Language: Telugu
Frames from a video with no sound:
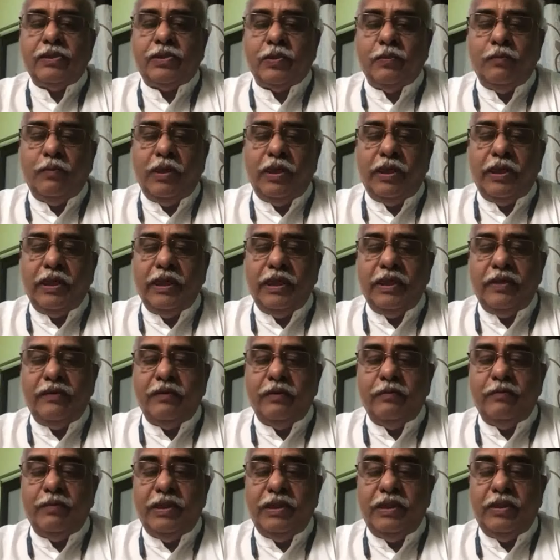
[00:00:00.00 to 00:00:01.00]
సుమారు
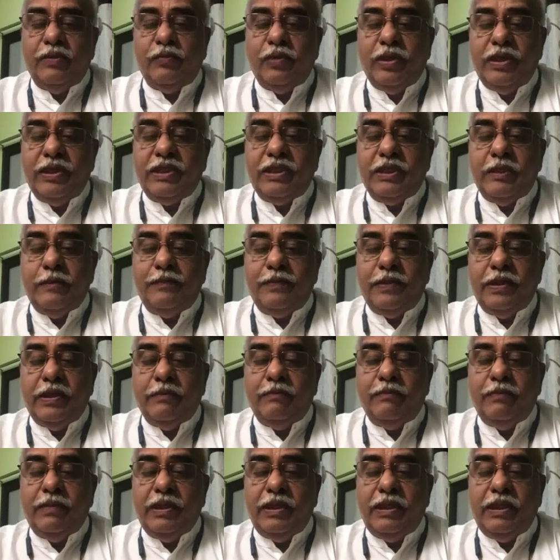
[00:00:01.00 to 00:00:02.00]
ఇరవై మంది వైసీపీ
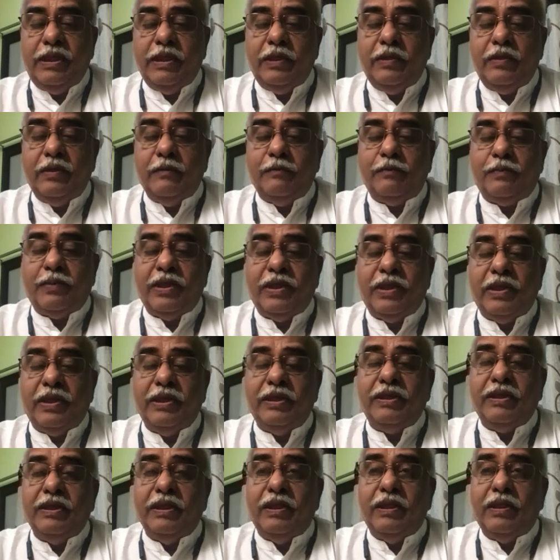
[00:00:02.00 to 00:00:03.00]
ఎమ్మెల్యేలు ఈ
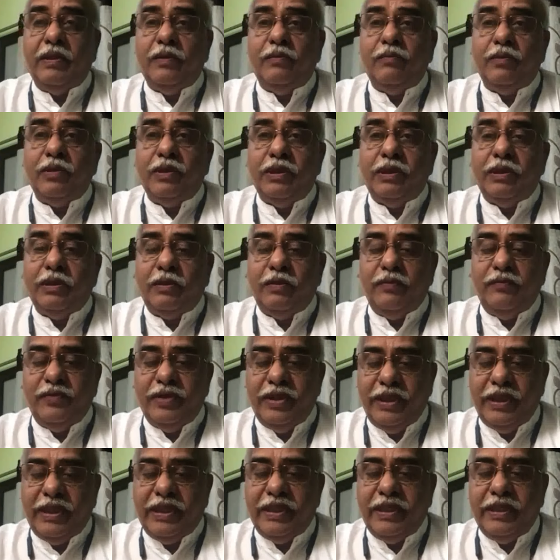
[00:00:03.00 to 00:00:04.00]
ప్రయత్నాల్లో ఉన్నట్టు
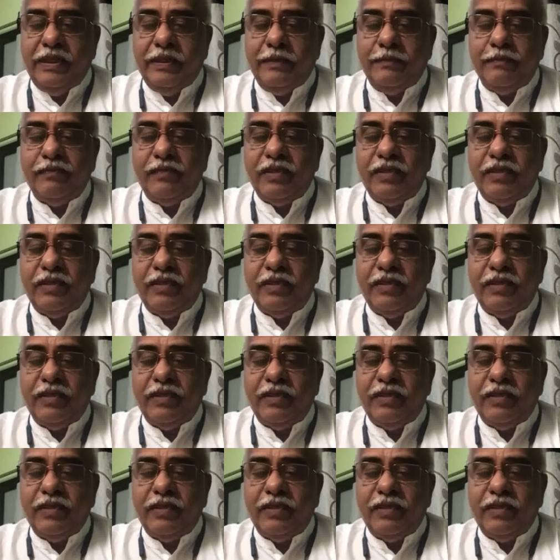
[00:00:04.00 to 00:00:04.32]
వినికిడి